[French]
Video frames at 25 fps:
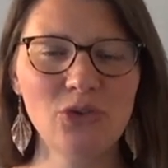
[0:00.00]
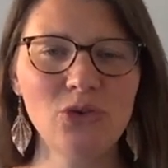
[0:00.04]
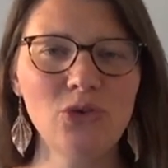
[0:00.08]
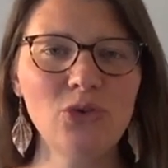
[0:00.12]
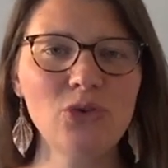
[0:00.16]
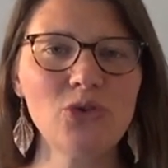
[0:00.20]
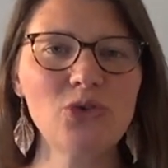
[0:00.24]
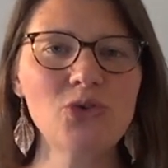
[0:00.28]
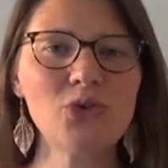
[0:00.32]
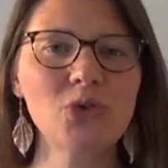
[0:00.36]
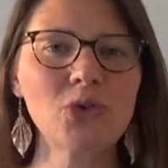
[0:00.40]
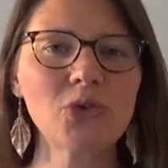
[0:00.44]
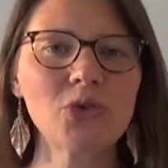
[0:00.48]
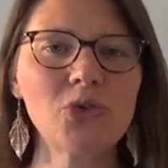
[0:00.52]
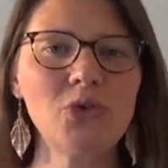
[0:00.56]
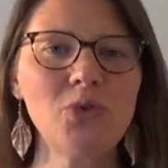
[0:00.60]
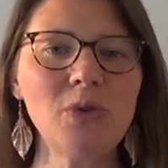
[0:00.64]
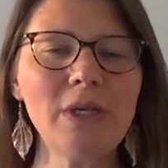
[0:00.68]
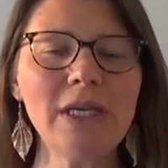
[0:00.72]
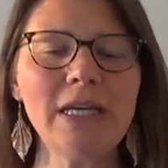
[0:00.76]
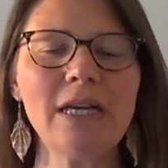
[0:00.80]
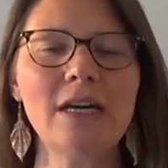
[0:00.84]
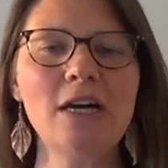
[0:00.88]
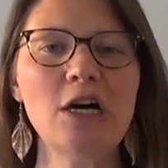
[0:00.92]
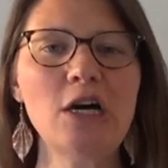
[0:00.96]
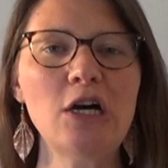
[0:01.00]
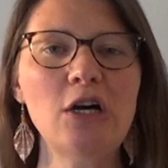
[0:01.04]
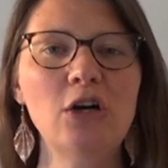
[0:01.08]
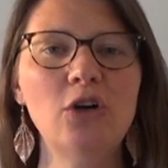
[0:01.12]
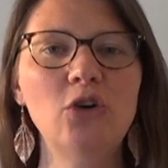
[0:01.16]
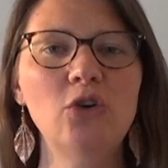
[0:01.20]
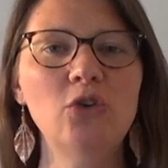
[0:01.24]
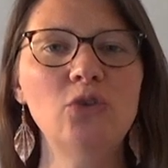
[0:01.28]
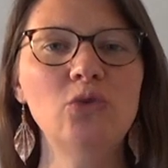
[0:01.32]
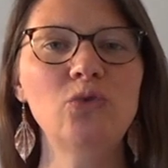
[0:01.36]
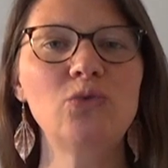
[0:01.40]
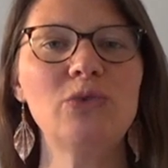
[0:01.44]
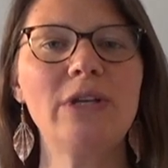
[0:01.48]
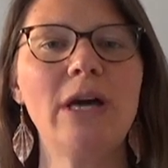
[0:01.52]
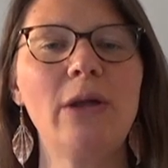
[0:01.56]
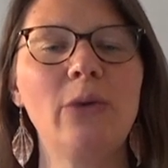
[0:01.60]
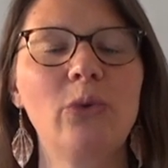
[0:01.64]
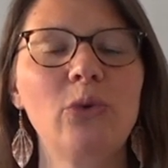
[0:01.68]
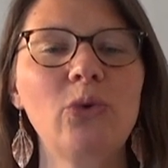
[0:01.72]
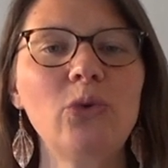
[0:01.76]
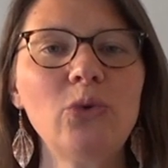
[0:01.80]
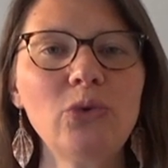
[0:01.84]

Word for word: Aujourd'hui, nous allons